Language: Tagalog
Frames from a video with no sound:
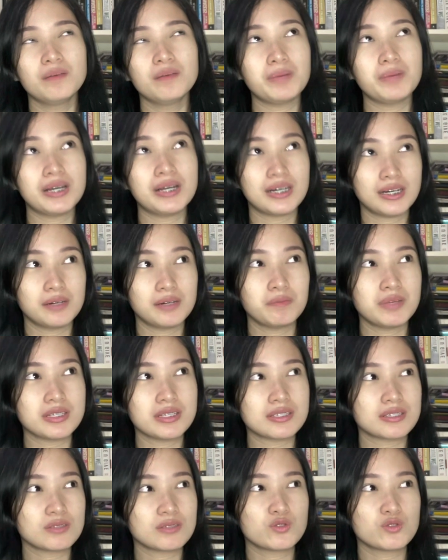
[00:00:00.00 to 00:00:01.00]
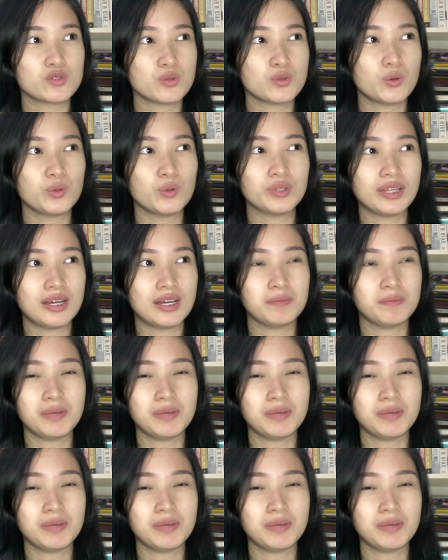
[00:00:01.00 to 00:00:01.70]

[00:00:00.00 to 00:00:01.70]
parang mas gusto ko na